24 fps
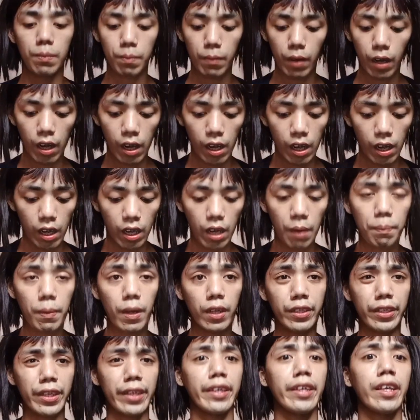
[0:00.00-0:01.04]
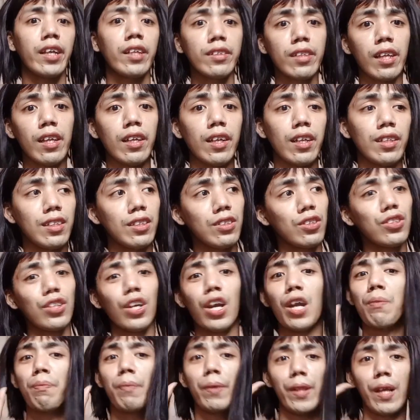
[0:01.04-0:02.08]
mga kapangyarihan talaga dito
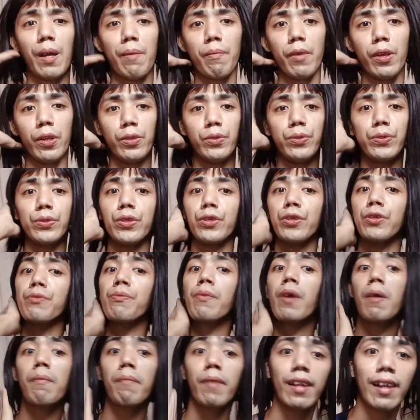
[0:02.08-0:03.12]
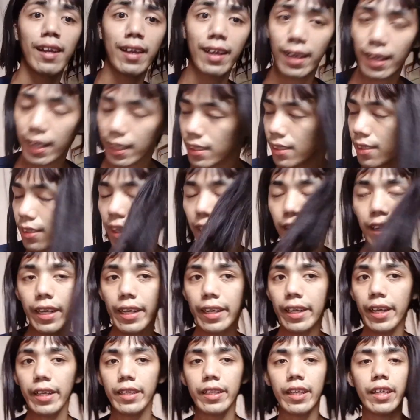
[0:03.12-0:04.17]
sa RPW, no? yung mga malalakas
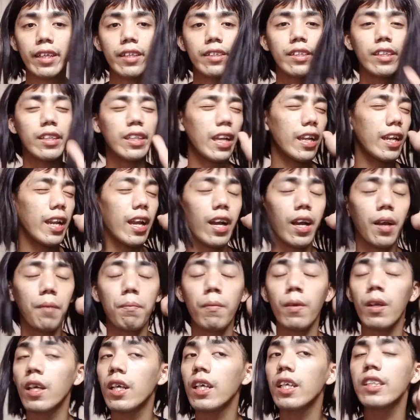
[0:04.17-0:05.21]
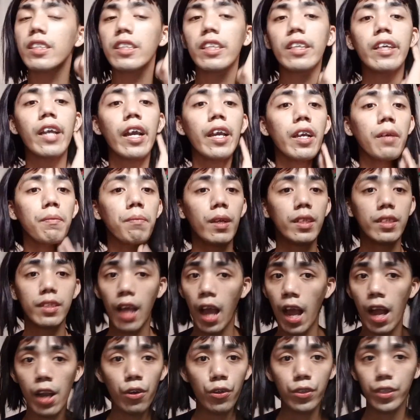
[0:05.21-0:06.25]
talaga na hindi kailangan, hindi kayang
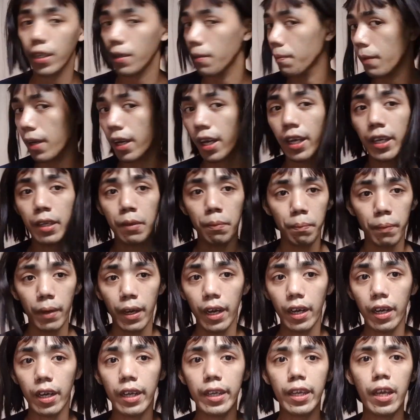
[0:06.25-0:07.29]
matalo ng mga iba.